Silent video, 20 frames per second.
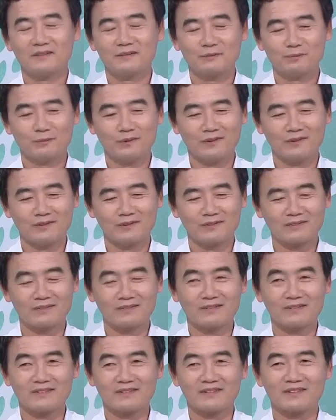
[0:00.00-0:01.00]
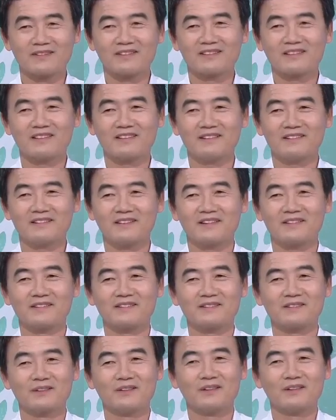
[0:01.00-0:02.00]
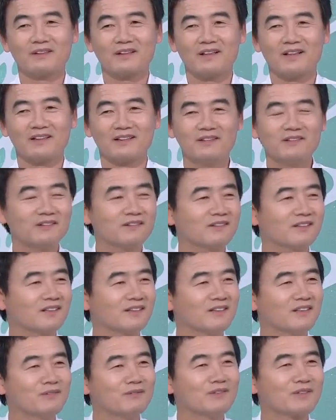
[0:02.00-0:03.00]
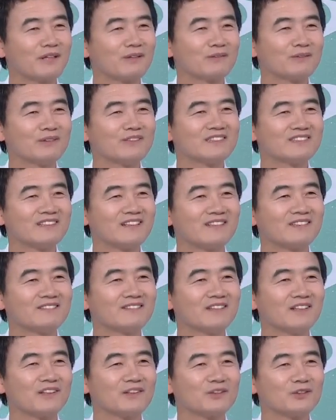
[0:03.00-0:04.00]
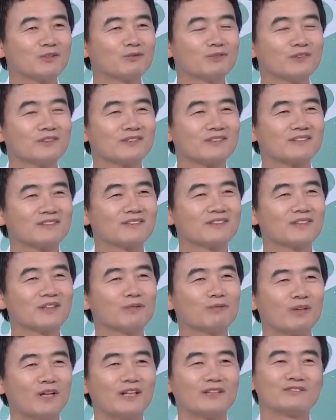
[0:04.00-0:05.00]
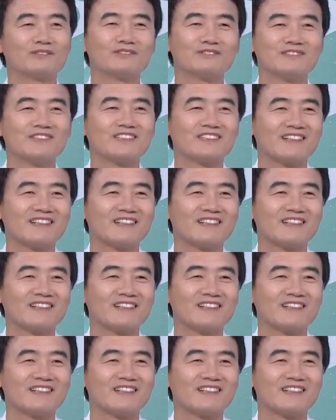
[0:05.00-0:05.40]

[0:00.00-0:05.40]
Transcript: 뭐 그렇게 나는 강력한 힘을 갖고 있지 않은데 정부에서 그렇게 봐준 것